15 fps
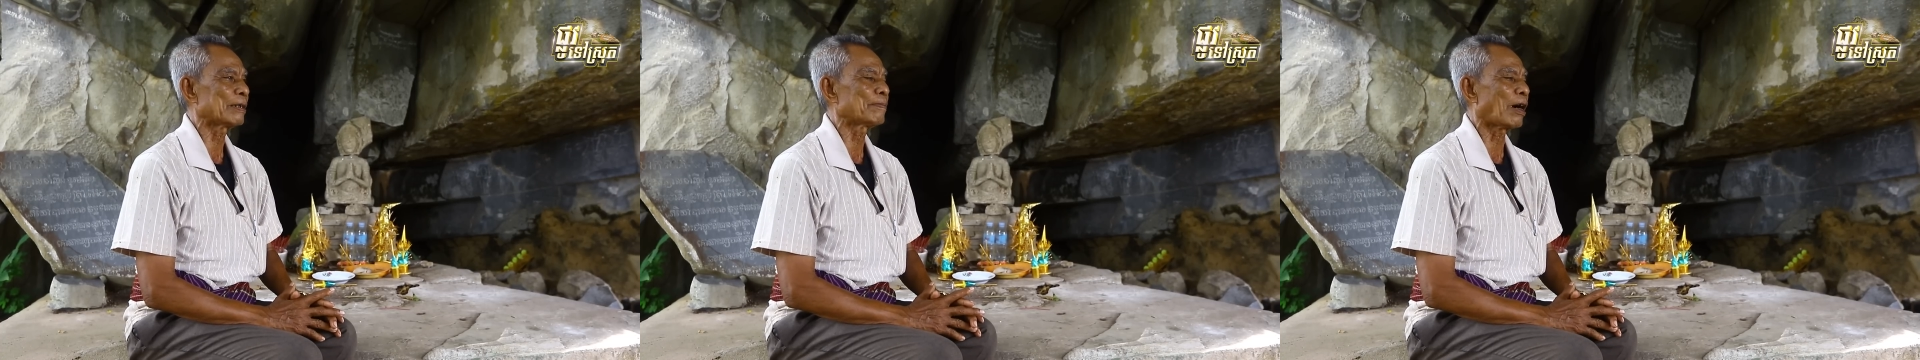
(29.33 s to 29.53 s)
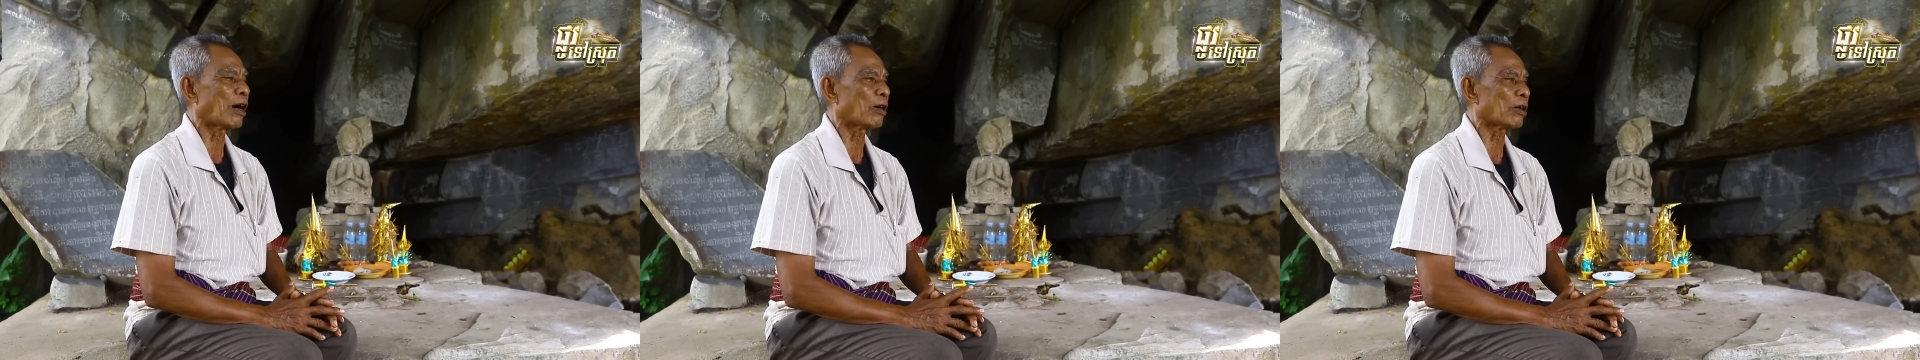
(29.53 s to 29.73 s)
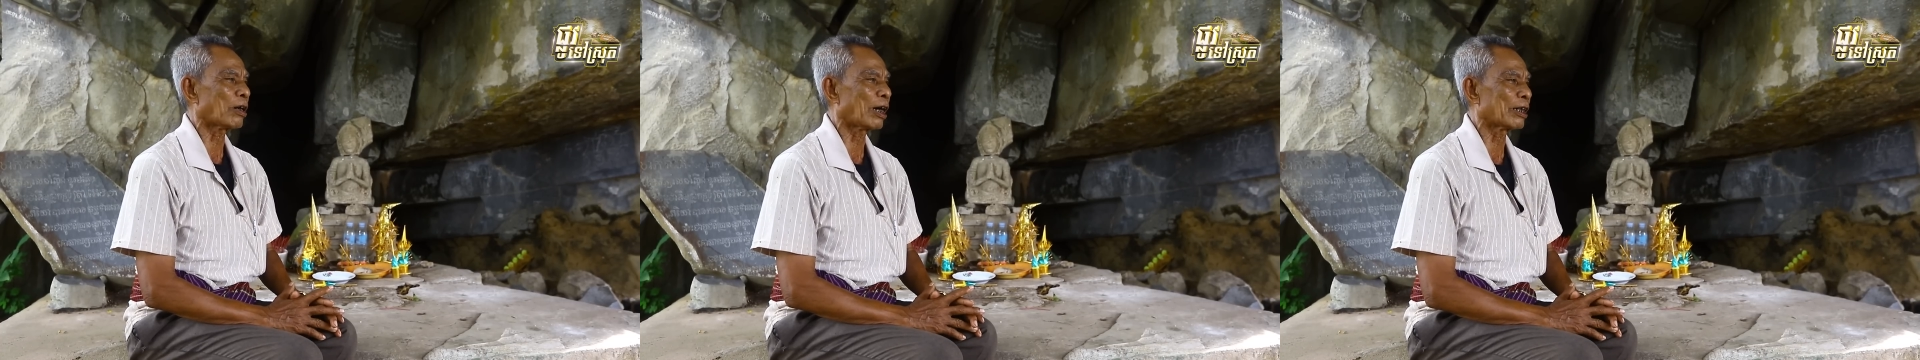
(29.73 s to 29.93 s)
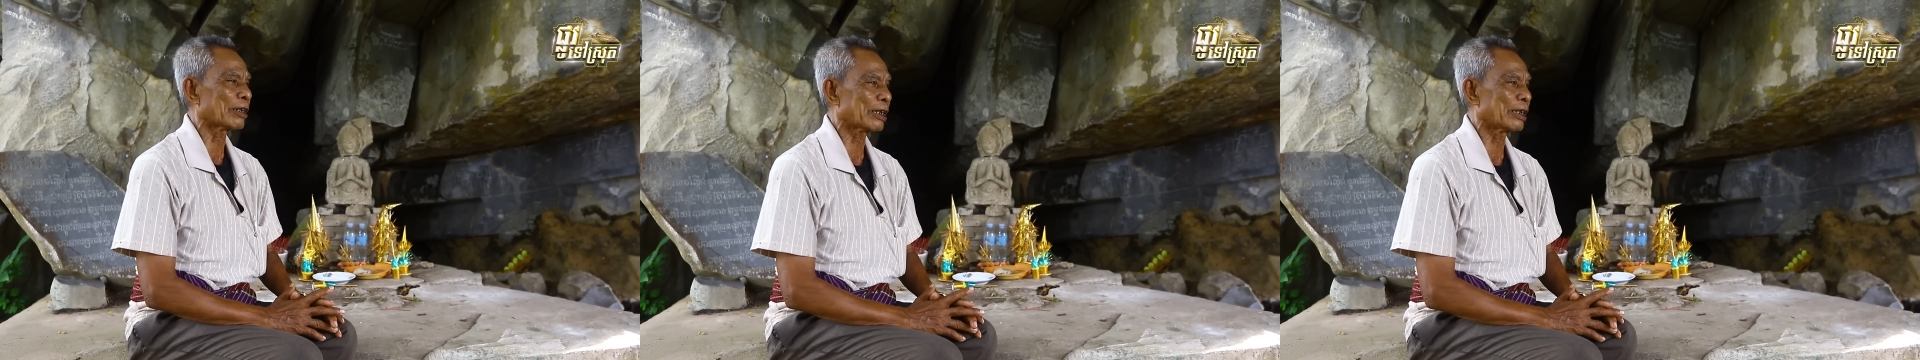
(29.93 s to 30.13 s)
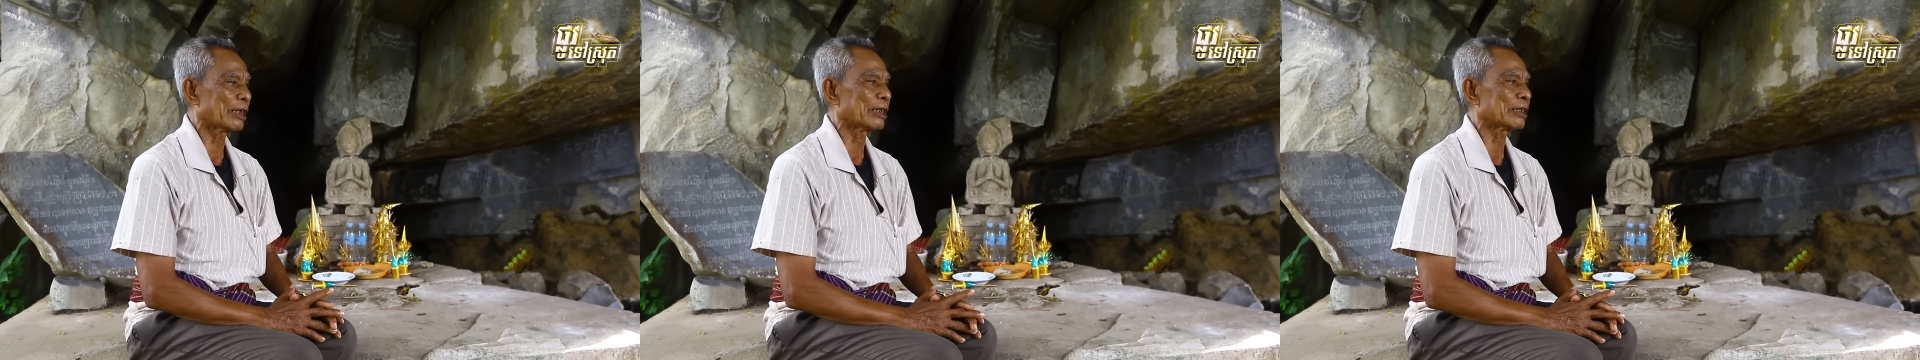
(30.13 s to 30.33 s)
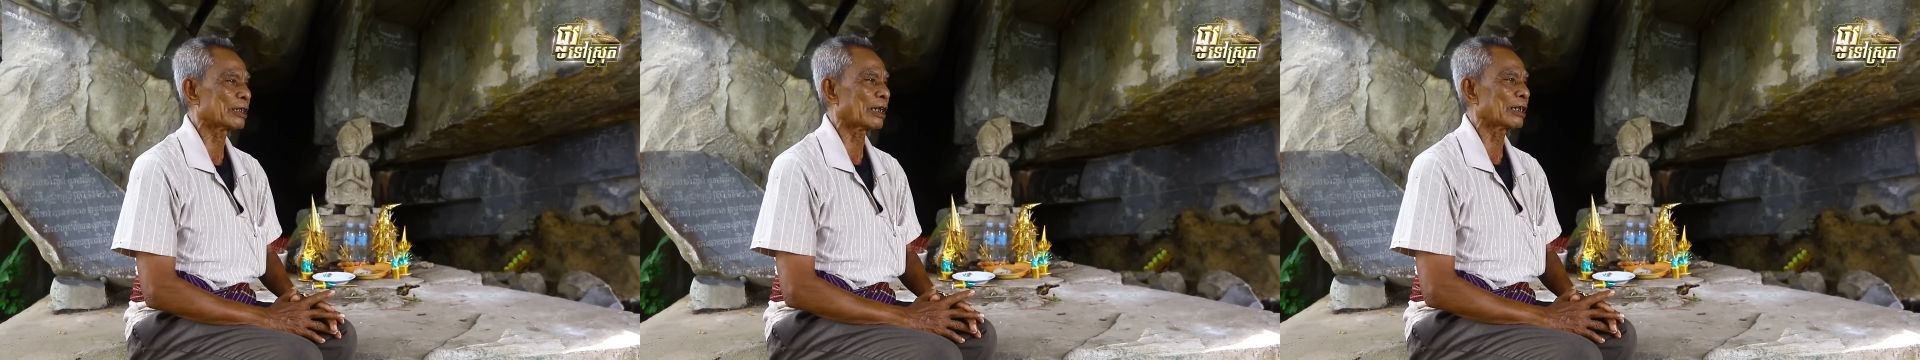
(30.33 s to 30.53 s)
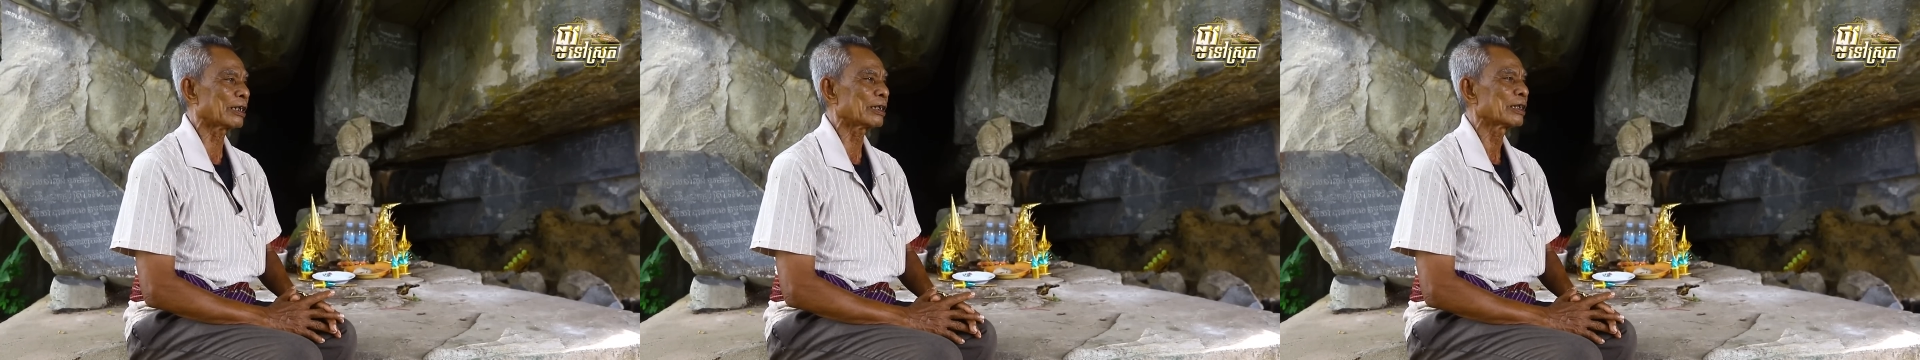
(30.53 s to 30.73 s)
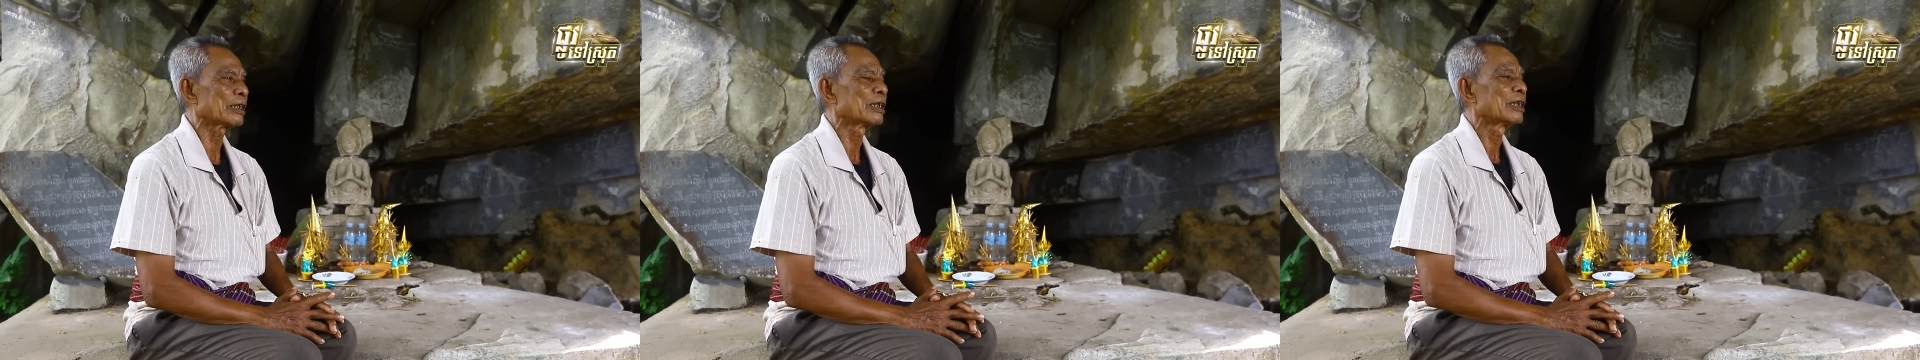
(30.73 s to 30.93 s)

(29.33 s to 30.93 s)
mò đò tê trắng